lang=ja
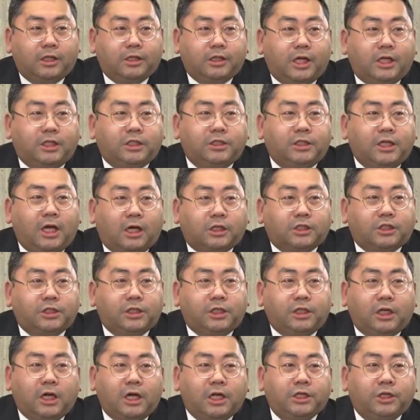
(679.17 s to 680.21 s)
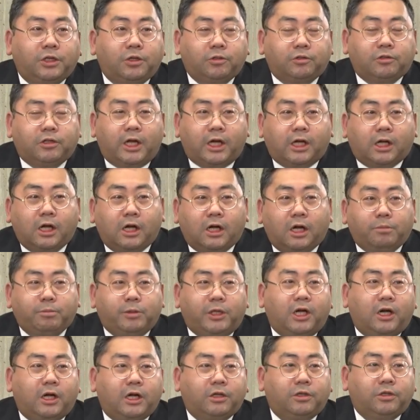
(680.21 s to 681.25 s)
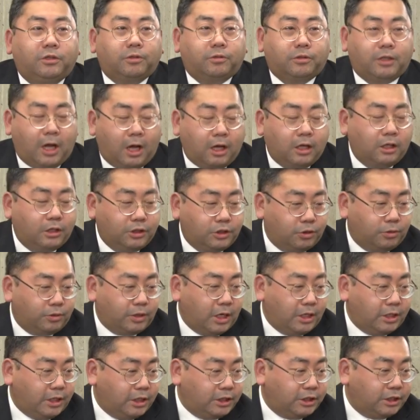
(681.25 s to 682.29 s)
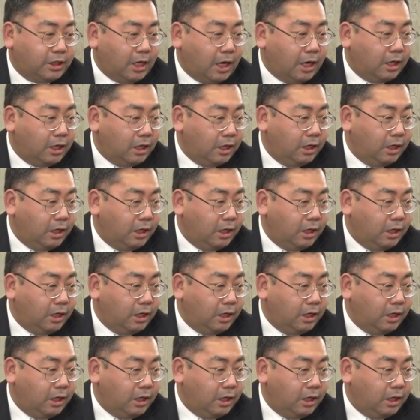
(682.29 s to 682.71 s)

熱や水害による劣化が見られるような状態でした。